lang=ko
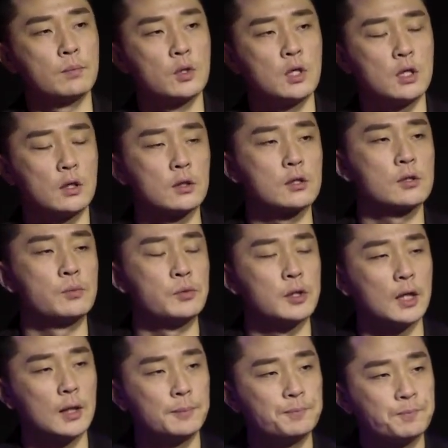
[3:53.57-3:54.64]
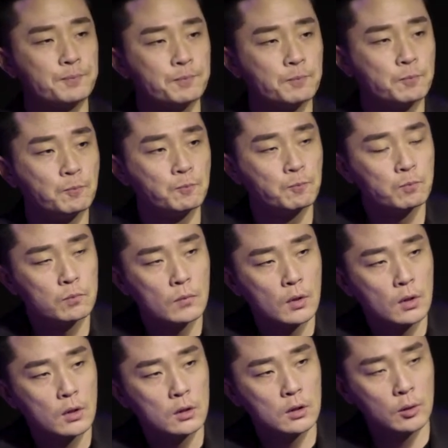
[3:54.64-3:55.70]
길었습니다.
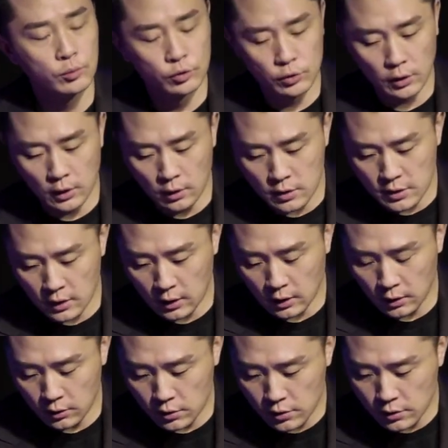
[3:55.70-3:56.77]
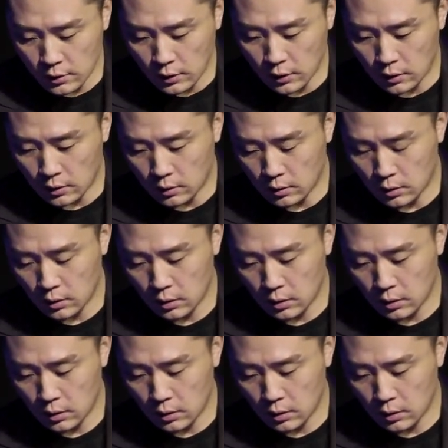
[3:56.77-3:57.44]
근데 문득 이런 생각이 들었어요.